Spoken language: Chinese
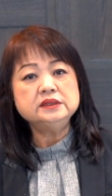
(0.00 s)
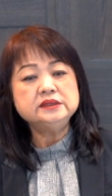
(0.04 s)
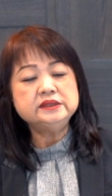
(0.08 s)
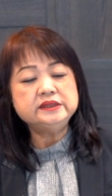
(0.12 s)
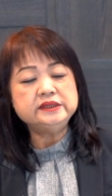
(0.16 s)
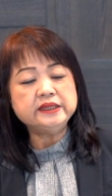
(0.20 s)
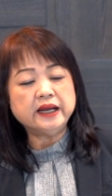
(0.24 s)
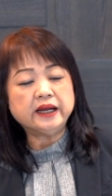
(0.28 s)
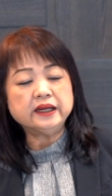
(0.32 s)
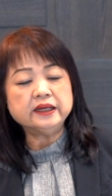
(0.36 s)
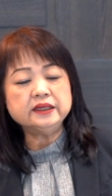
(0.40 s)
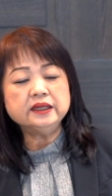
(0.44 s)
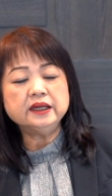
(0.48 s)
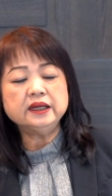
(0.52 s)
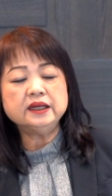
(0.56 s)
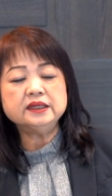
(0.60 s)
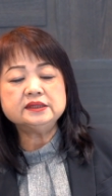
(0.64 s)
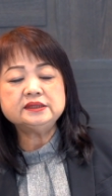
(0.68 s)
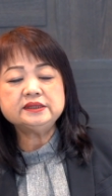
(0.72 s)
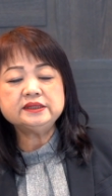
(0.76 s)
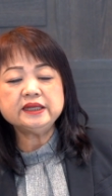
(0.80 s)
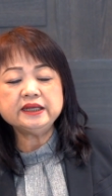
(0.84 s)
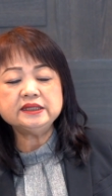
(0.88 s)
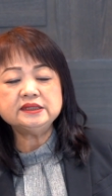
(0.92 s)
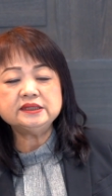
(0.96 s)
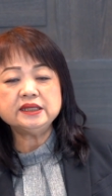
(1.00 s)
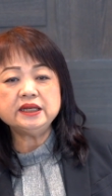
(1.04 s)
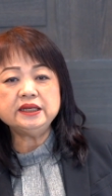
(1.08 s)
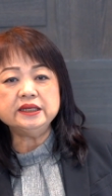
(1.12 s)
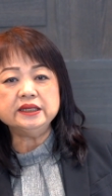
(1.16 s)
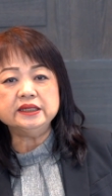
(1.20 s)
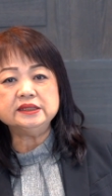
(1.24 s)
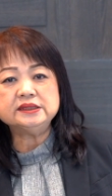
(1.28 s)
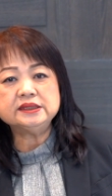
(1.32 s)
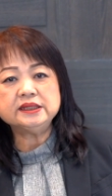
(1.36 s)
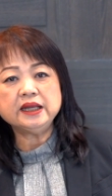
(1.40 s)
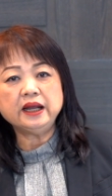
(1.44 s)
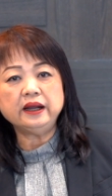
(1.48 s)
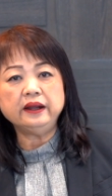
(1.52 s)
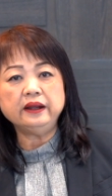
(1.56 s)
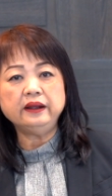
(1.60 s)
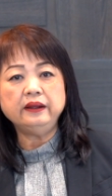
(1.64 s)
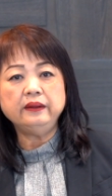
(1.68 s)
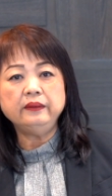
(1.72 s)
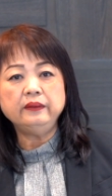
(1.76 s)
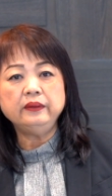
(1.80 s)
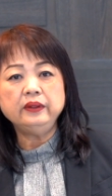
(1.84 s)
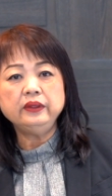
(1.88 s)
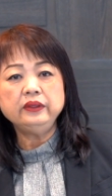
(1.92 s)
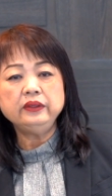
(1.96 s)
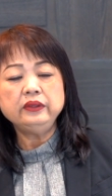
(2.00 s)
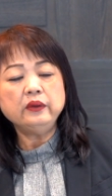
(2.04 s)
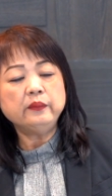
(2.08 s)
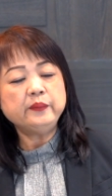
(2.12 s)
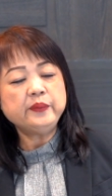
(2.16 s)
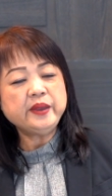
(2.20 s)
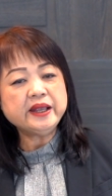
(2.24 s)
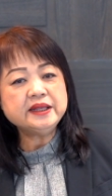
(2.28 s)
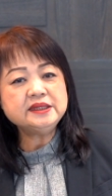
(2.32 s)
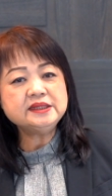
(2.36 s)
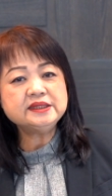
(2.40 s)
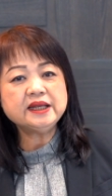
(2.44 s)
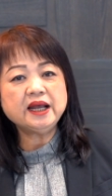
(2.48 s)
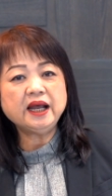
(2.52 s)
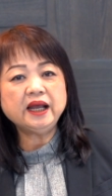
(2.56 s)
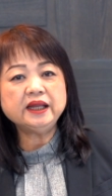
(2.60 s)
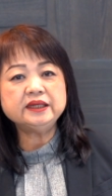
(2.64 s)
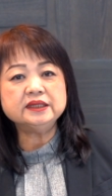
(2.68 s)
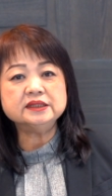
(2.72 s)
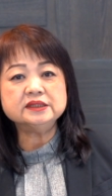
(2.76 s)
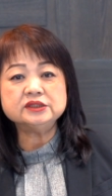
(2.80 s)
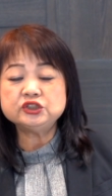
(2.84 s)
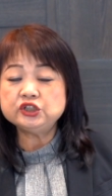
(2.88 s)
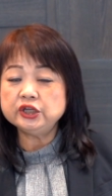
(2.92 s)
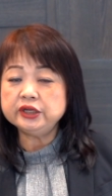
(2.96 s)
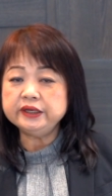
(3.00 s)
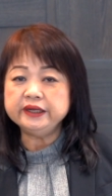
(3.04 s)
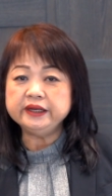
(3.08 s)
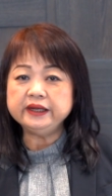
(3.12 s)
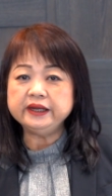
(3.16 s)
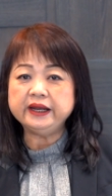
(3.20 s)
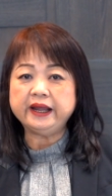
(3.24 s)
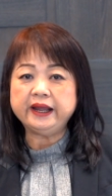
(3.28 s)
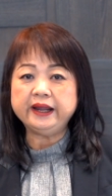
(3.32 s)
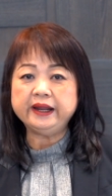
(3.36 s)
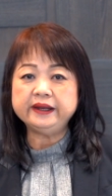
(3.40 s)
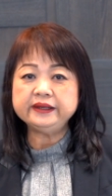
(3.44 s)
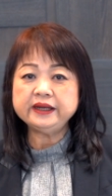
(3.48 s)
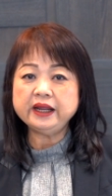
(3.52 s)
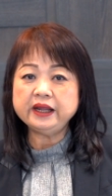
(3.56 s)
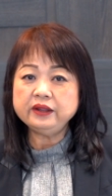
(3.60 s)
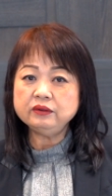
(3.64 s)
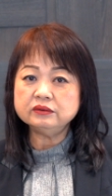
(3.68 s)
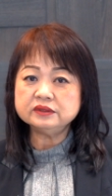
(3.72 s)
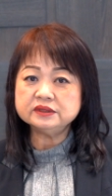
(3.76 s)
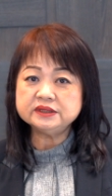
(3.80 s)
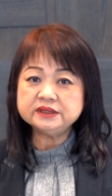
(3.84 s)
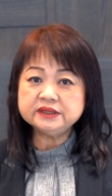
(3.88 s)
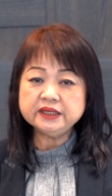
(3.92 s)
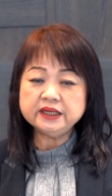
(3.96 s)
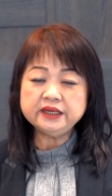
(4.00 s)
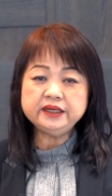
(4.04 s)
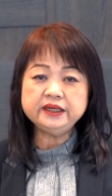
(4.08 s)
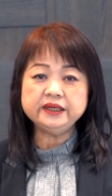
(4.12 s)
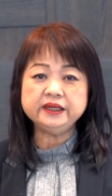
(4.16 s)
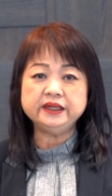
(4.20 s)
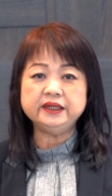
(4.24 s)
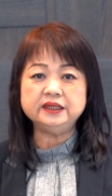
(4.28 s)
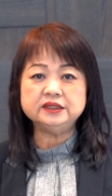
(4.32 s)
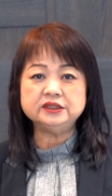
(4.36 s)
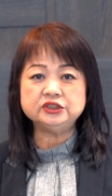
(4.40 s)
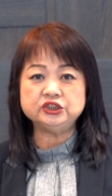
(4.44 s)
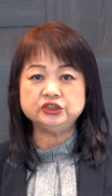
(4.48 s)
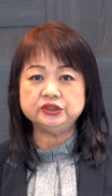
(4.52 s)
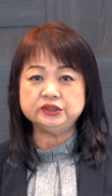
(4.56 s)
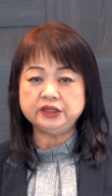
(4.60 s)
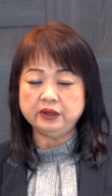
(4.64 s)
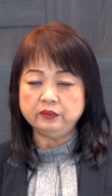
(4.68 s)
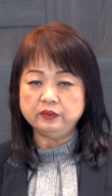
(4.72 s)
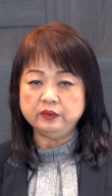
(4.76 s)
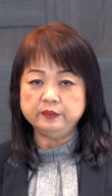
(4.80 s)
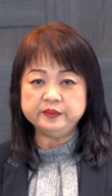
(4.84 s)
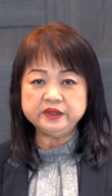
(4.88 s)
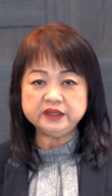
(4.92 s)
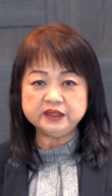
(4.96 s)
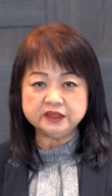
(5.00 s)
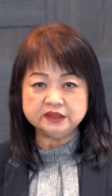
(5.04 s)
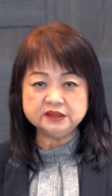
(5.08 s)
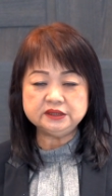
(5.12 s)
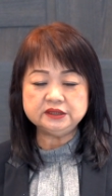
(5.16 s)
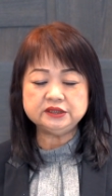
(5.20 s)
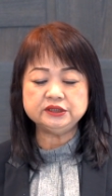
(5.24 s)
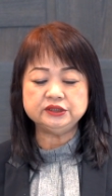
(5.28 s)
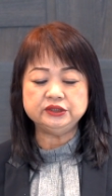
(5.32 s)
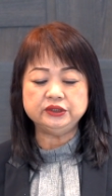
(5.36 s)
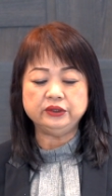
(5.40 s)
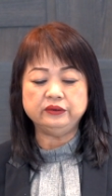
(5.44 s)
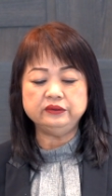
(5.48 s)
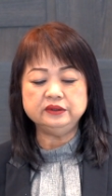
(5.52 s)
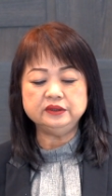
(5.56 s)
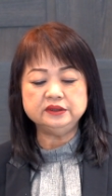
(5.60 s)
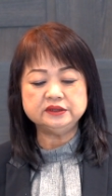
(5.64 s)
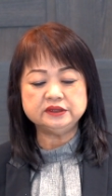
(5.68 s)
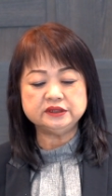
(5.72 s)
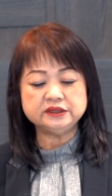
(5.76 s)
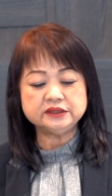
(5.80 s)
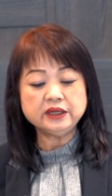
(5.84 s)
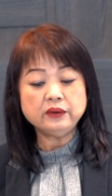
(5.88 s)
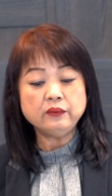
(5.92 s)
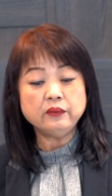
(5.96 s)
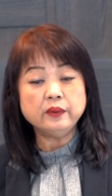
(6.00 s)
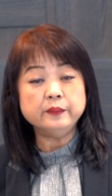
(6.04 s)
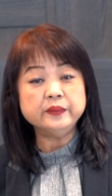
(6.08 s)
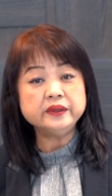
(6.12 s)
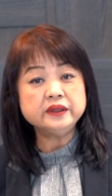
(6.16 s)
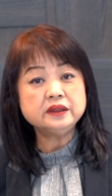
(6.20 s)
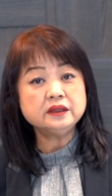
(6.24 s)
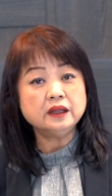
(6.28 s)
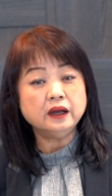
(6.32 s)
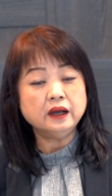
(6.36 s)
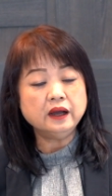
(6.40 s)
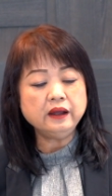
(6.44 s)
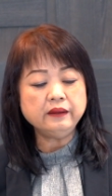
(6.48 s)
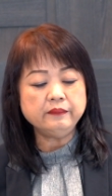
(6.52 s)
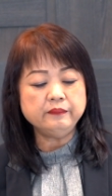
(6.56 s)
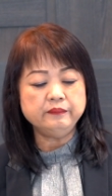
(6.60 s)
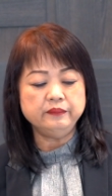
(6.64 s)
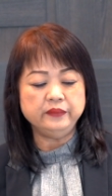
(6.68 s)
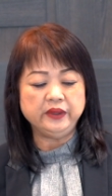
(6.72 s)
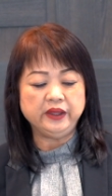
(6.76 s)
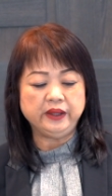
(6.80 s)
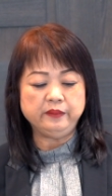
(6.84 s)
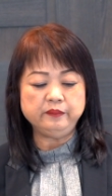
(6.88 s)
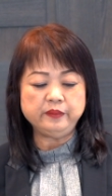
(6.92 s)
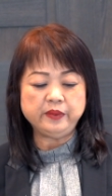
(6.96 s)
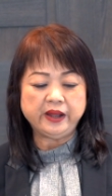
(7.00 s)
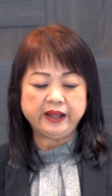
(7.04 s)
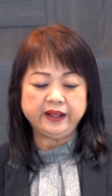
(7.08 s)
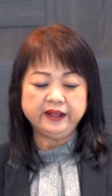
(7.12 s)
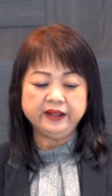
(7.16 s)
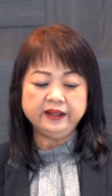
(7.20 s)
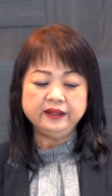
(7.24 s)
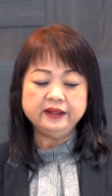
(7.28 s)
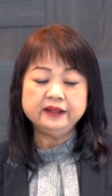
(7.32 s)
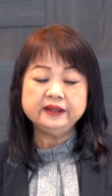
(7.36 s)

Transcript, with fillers: 讲的在真理上有偏差的，圣灵来，他用真理使到我们得自由，使到我们得明白。